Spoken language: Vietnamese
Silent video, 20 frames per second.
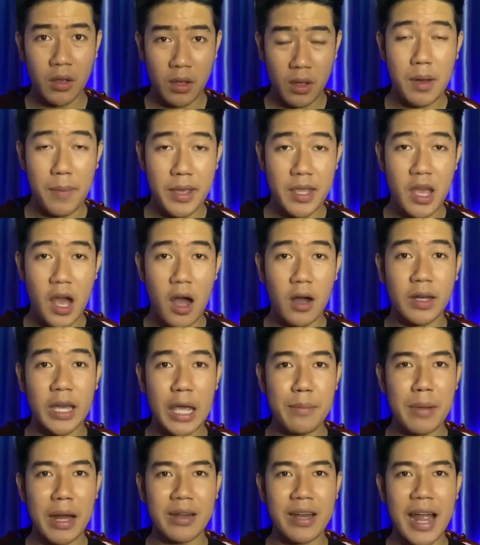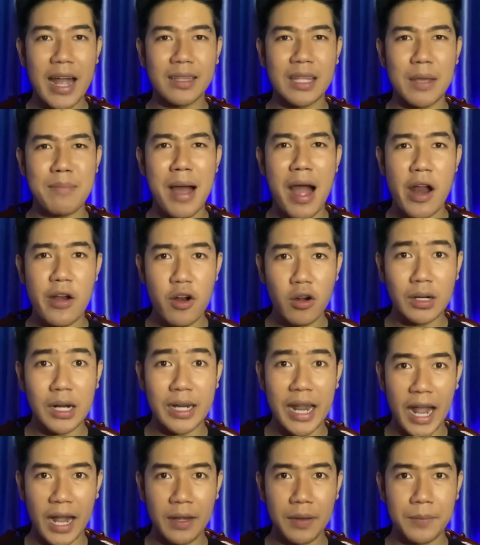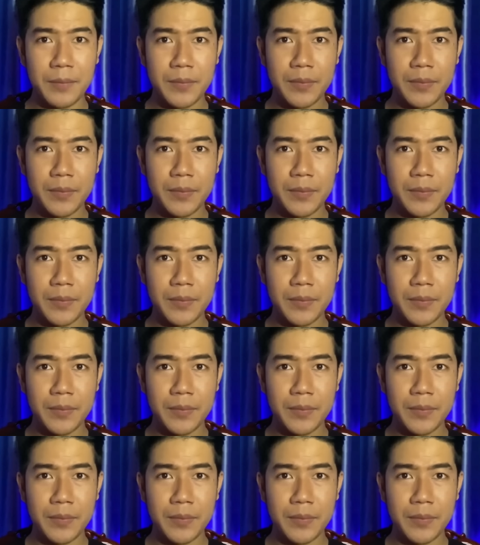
Mà bây giờ khiến bà ra thì bà rất là nặng.